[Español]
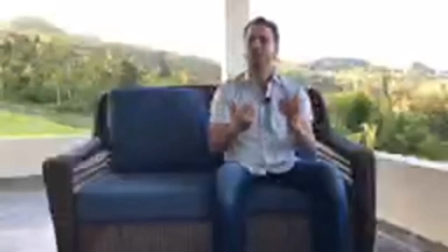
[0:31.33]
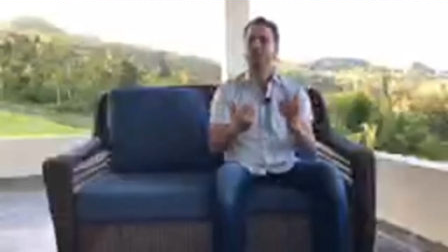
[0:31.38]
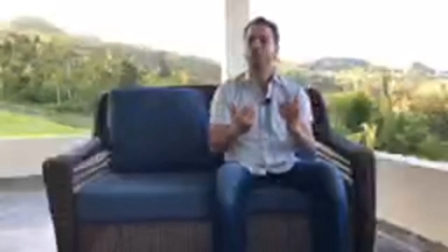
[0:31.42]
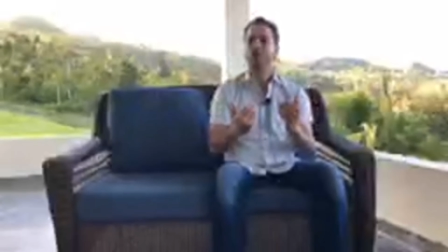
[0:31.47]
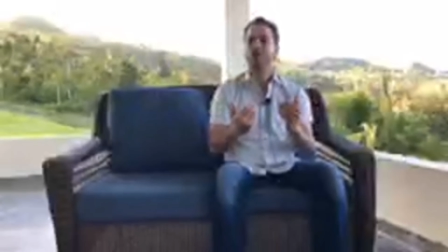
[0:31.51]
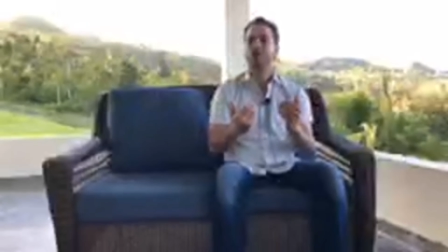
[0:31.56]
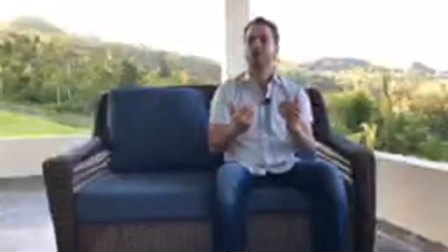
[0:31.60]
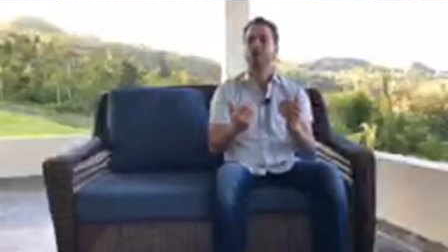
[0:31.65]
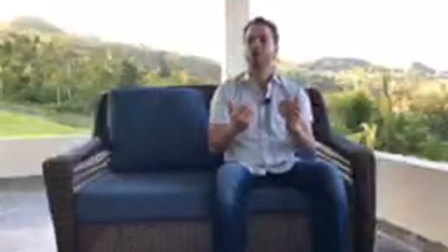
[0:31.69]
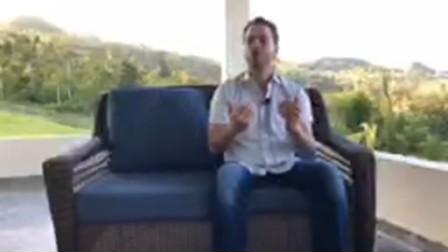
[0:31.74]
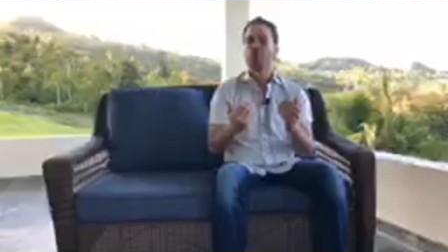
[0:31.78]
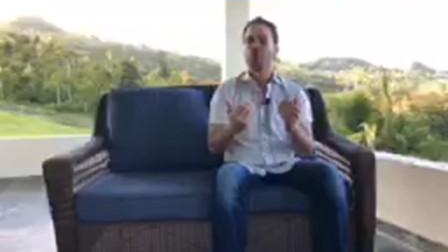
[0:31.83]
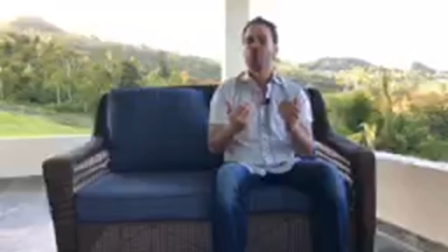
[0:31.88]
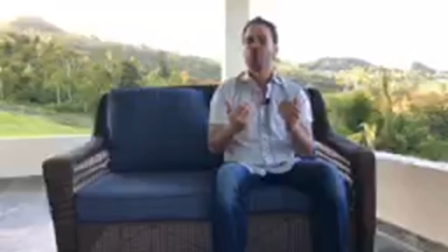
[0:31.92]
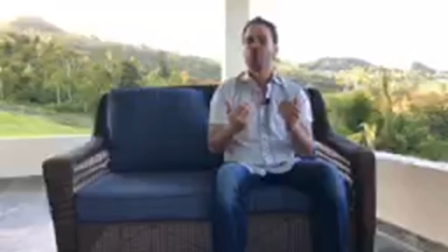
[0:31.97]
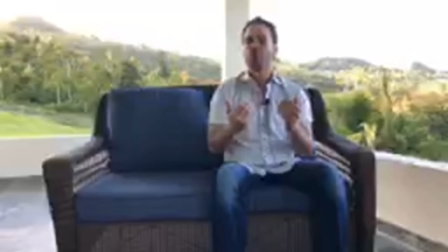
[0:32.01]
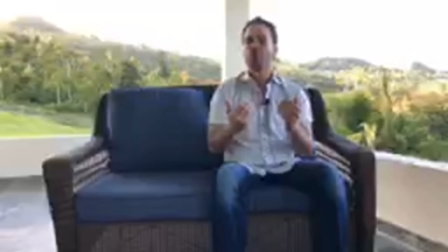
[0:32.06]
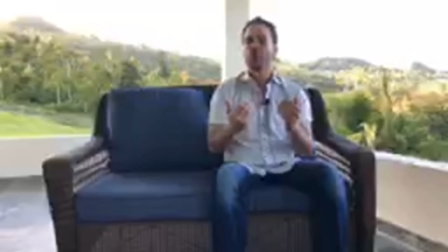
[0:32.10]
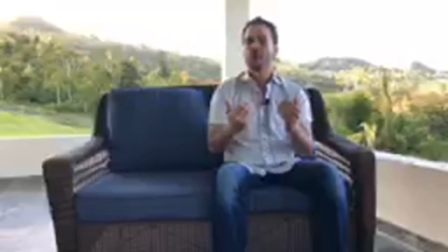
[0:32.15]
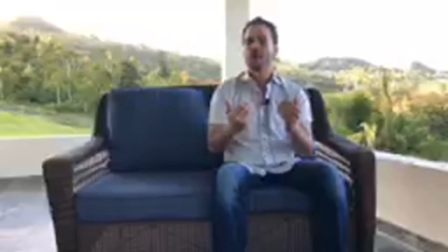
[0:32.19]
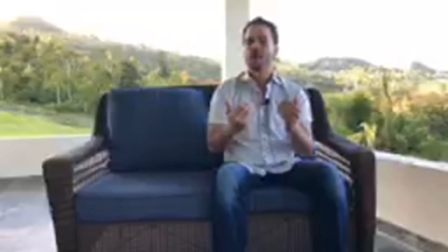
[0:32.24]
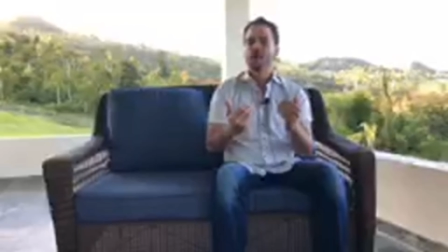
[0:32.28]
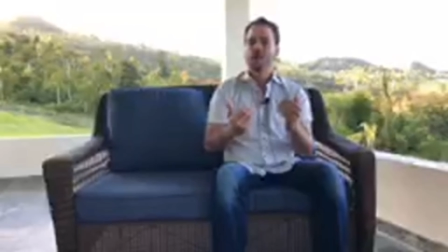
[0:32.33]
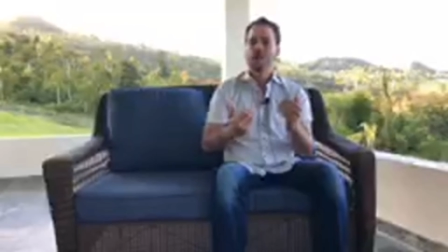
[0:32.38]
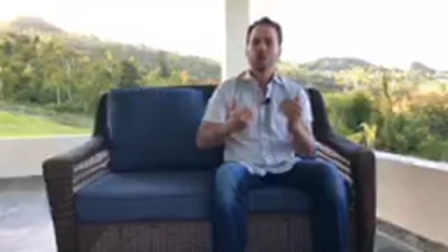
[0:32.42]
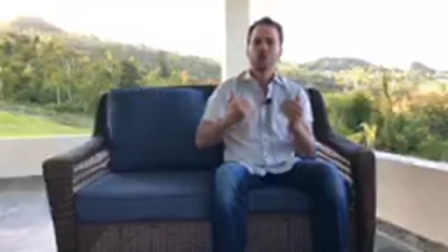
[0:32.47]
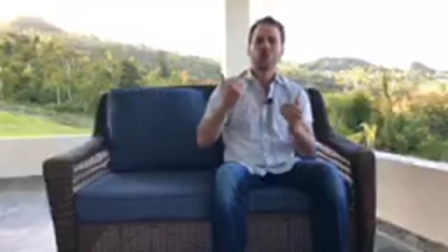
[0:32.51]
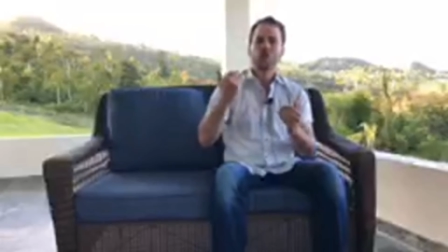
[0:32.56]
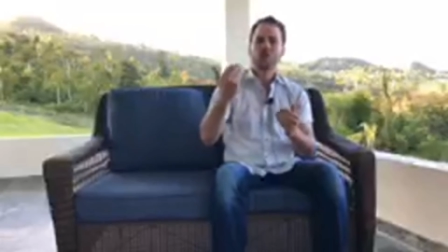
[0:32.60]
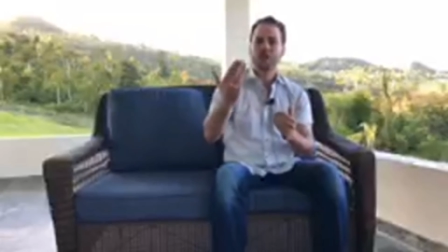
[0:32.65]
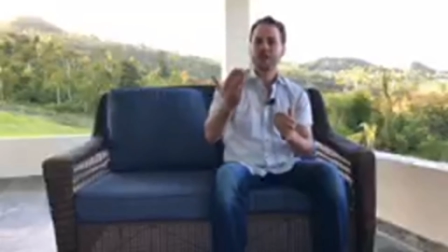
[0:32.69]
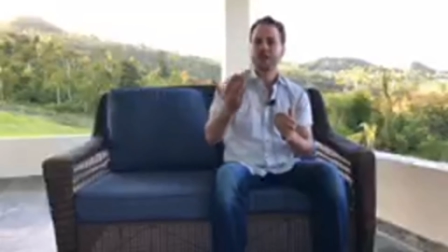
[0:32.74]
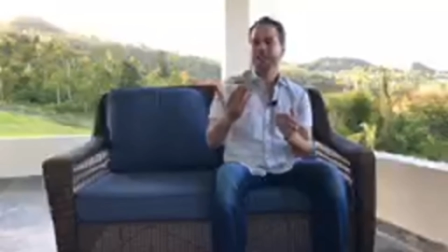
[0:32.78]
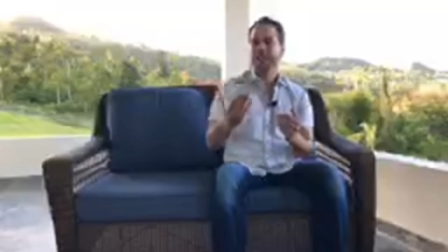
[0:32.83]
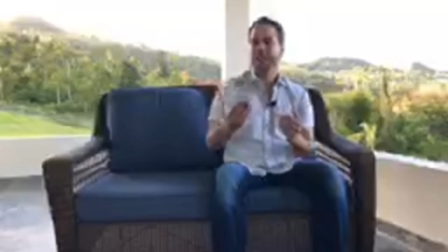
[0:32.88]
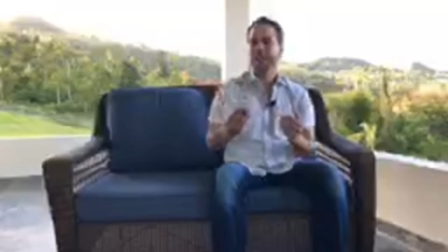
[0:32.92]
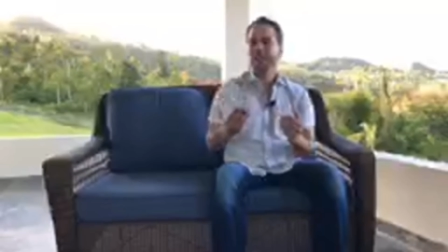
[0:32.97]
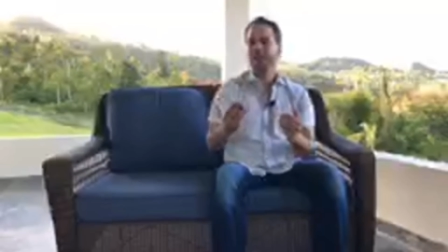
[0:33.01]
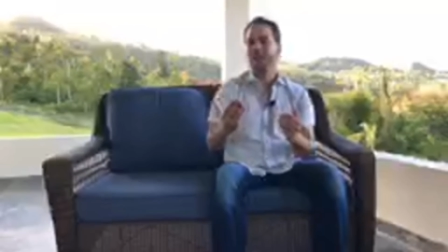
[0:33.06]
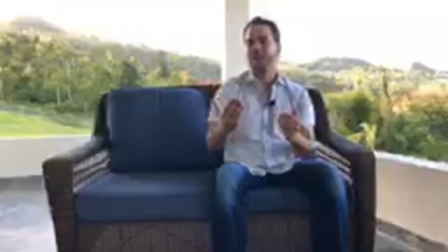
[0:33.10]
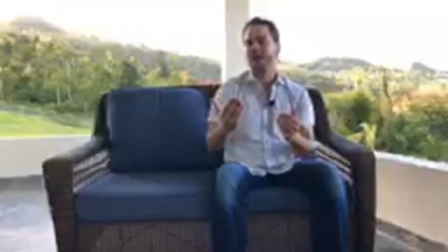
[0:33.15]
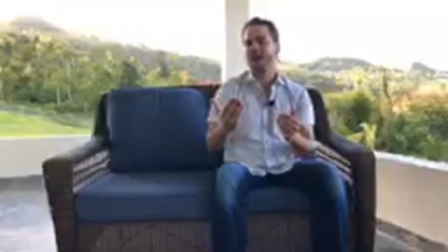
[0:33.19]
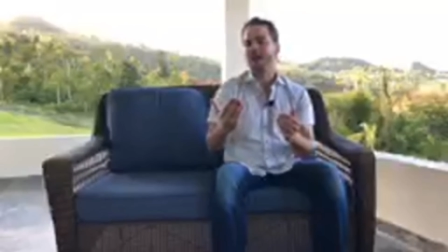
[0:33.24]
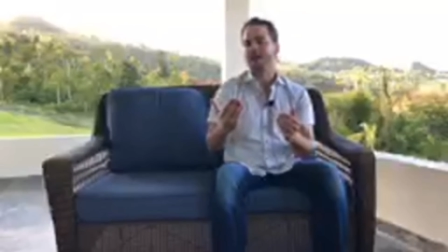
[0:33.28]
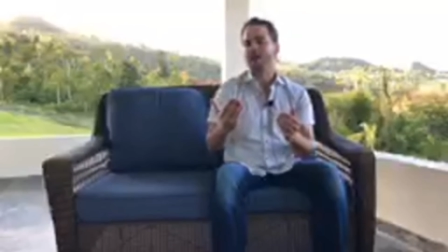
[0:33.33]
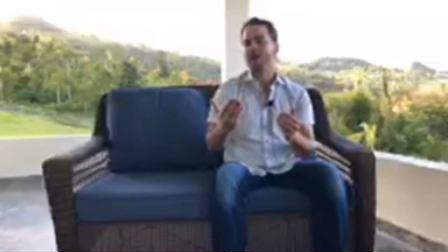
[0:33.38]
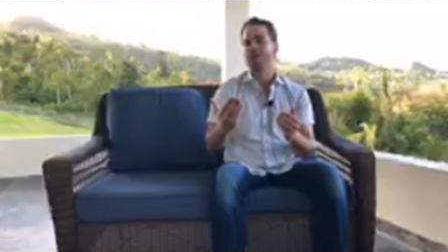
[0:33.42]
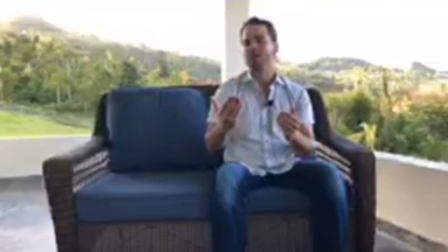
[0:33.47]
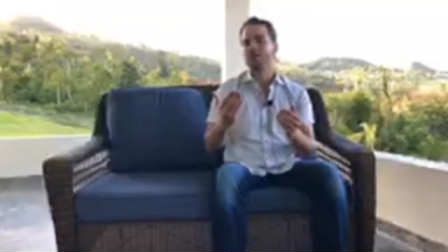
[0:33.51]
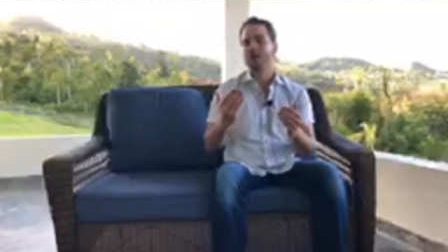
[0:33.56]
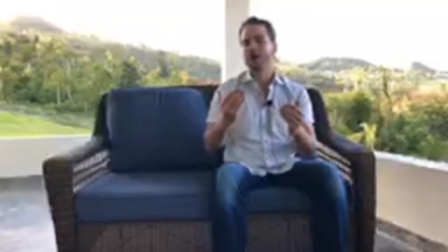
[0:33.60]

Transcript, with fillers: puesto donde no tenía liderazgo,